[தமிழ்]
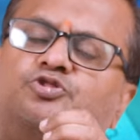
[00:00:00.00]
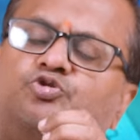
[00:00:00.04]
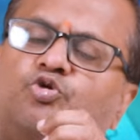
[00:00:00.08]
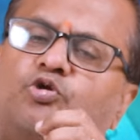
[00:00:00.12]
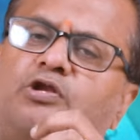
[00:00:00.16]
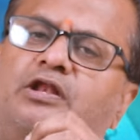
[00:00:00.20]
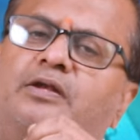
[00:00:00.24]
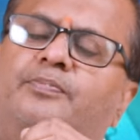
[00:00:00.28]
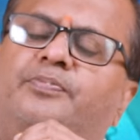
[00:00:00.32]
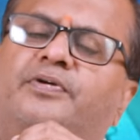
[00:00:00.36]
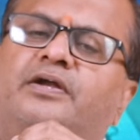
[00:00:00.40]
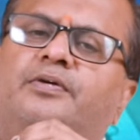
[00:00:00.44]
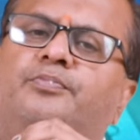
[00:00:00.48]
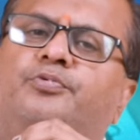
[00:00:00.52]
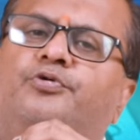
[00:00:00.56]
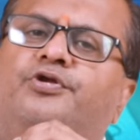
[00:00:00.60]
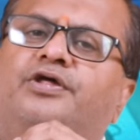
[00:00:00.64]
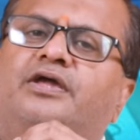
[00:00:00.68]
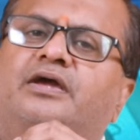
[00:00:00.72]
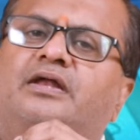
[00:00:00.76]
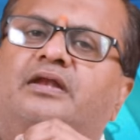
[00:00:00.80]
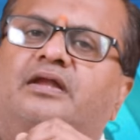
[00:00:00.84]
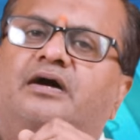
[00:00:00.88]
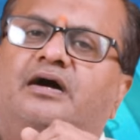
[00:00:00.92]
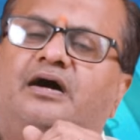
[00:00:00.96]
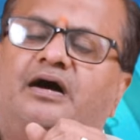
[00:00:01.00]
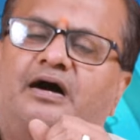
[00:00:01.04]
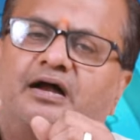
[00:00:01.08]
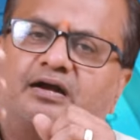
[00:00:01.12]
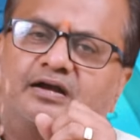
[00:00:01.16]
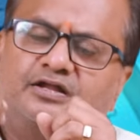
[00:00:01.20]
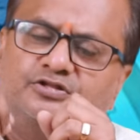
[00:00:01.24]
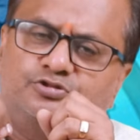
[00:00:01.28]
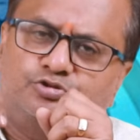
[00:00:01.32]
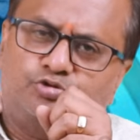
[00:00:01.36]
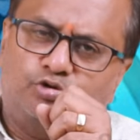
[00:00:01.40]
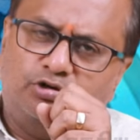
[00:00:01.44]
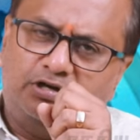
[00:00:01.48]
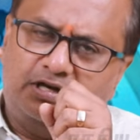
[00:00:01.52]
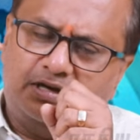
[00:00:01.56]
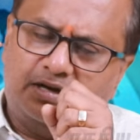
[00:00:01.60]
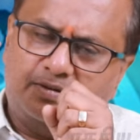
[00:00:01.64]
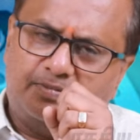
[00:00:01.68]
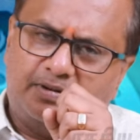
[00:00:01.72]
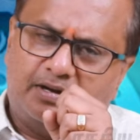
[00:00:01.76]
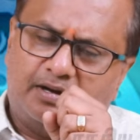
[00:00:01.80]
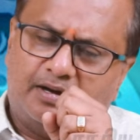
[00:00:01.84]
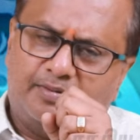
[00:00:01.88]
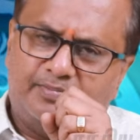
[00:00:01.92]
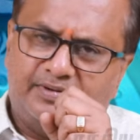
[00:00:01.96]
தொழில் பண்ண போகிறீங்களா அந்த தொழில்
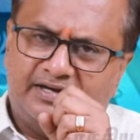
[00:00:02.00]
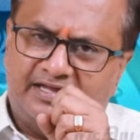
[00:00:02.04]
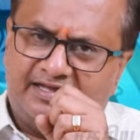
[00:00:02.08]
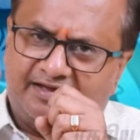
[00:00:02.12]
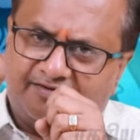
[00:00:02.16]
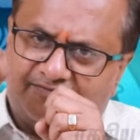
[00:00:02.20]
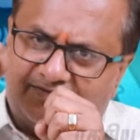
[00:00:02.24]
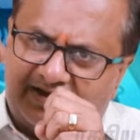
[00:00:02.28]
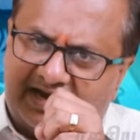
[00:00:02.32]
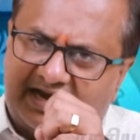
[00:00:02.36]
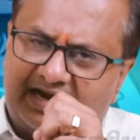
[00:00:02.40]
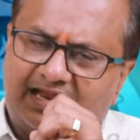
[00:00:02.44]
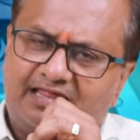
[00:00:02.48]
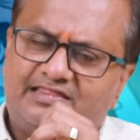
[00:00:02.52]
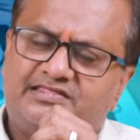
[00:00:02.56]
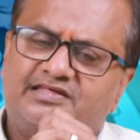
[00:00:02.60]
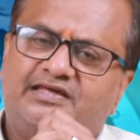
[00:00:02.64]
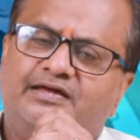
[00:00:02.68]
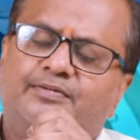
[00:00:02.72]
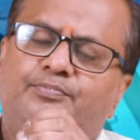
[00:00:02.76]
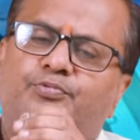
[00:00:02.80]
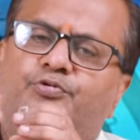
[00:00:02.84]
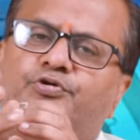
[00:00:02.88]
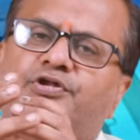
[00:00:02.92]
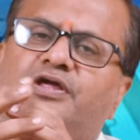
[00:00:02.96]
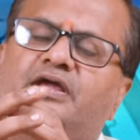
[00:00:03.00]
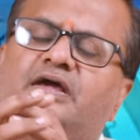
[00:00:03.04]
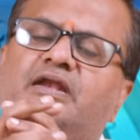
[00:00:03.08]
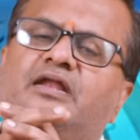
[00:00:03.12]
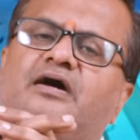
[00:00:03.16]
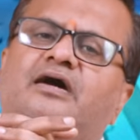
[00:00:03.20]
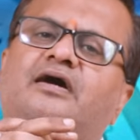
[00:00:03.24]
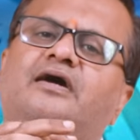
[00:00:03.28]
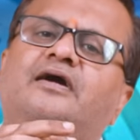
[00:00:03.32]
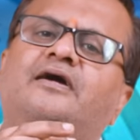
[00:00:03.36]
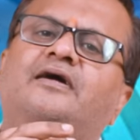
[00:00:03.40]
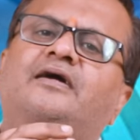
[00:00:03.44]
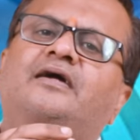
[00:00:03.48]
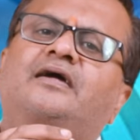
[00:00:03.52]
இல்லாமல் நீங்கள் வேலை செய்ய போகிறீங்களா